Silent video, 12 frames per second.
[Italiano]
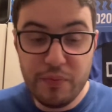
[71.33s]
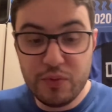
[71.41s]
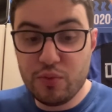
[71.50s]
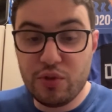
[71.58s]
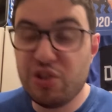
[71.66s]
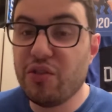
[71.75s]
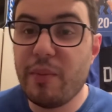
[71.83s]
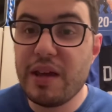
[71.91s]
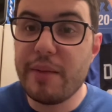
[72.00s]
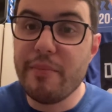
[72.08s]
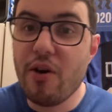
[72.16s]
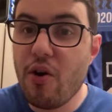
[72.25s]
tutti diciamo
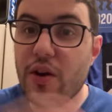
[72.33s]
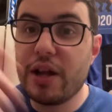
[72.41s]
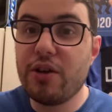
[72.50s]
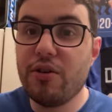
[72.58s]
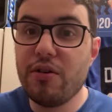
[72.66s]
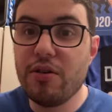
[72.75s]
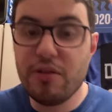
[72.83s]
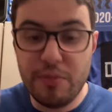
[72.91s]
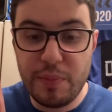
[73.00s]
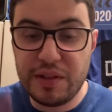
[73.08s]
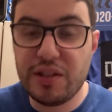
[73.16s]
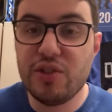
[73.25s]
Bayern Monaco,
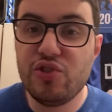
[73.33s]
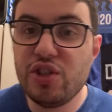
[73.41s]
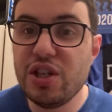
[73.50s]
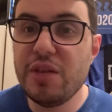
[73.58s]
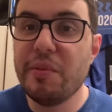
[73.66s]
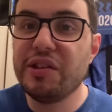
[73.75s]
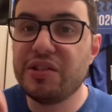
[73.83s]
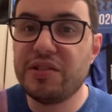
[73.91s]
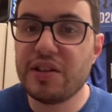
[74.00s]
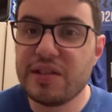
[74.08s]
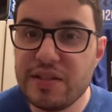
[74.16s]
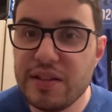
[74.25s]
PSG,
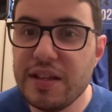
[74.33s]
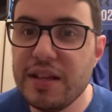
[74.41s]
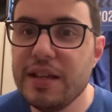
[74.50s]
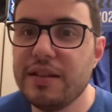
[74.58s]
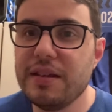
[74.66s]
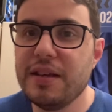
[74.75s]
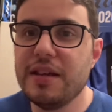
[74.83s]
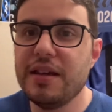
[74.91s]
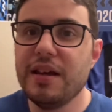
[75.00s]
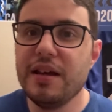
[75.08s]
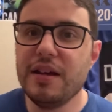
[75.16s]
Manchester City,